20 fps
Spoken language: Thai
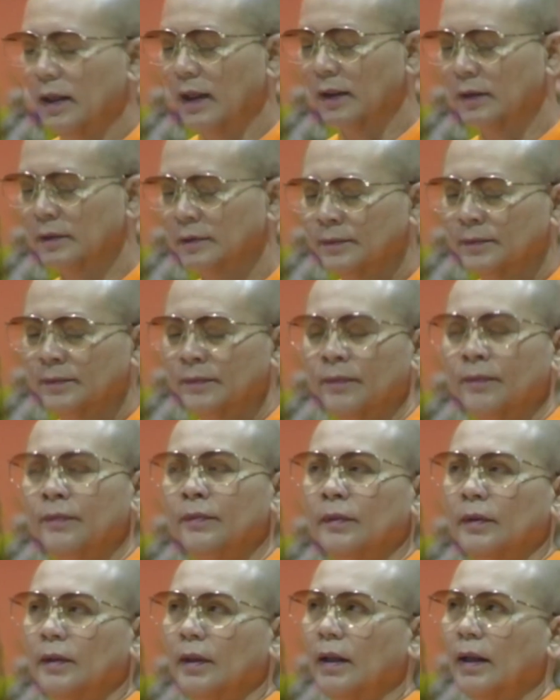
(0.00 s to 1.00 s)
หลัง
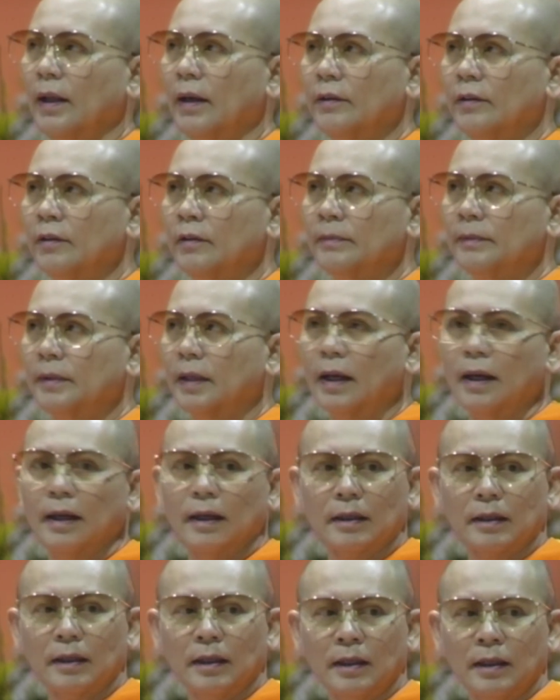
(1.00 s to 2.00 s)
แต่แล้วโยมตา
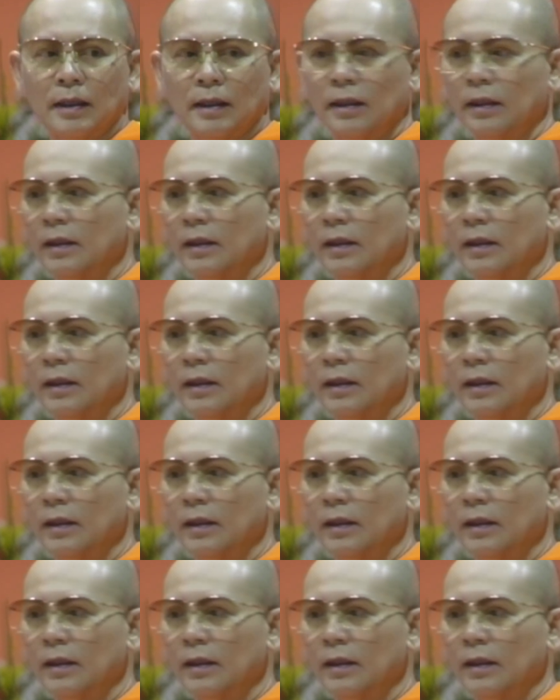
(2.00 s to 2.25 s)
ก็